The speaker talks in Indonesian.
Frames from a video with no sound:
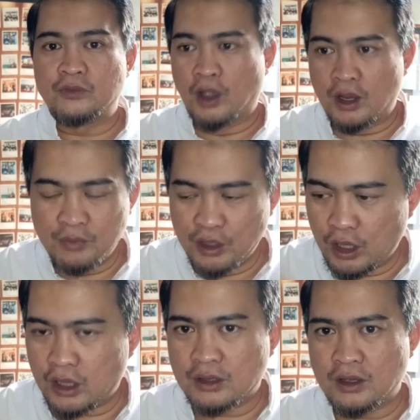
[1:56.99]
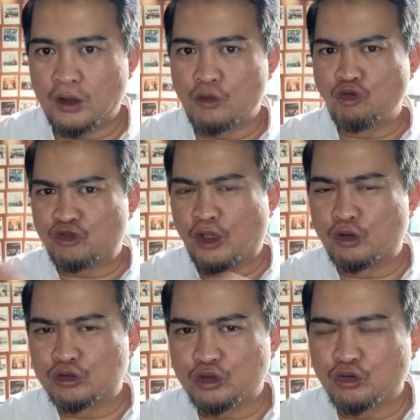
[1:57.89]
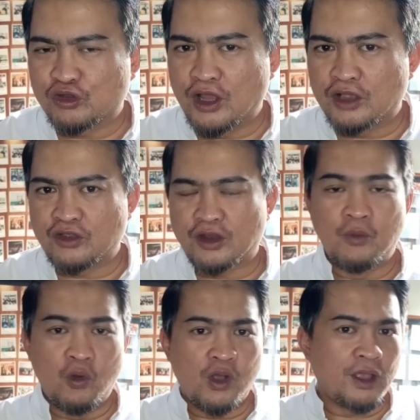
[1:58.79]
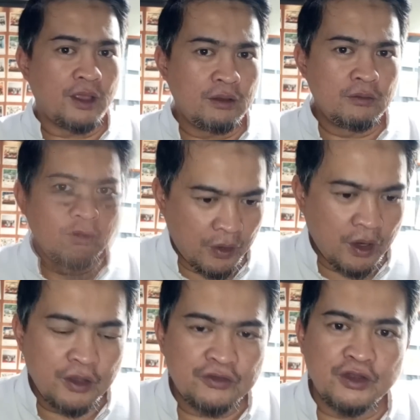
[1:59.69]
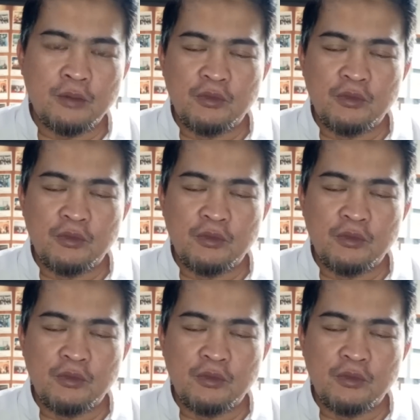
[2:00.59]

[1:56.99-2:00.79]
jangan bilang kalau Gus Yakut itu sedang cari muka ya apalagi sedang